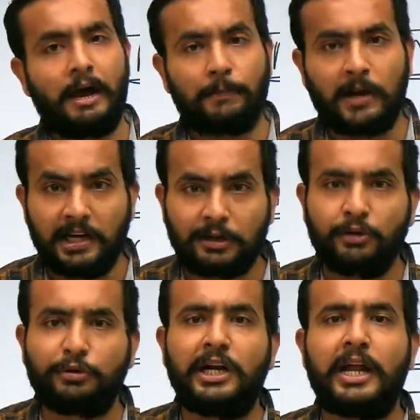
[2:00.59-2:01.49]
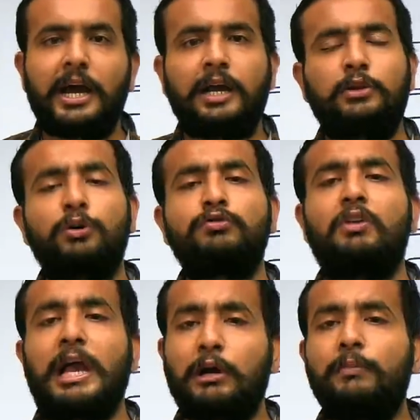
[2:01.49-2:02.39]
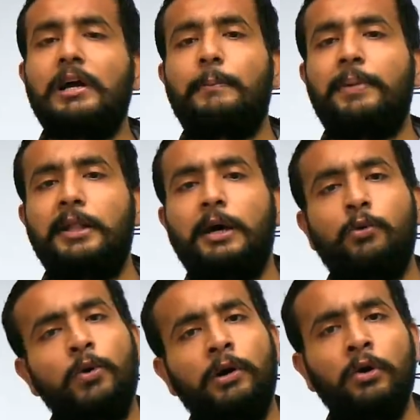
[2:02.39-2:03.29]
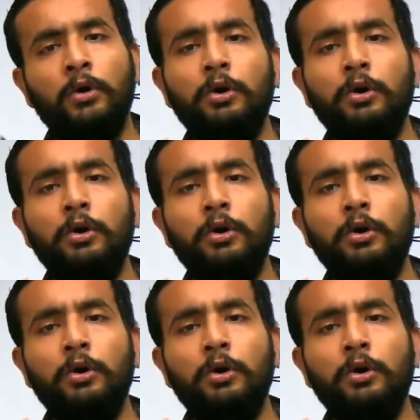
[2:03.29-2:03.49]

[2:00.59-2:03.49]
आपका इंक्लूडेड है अगर 2 जुलाई को भी आप पैदा हुए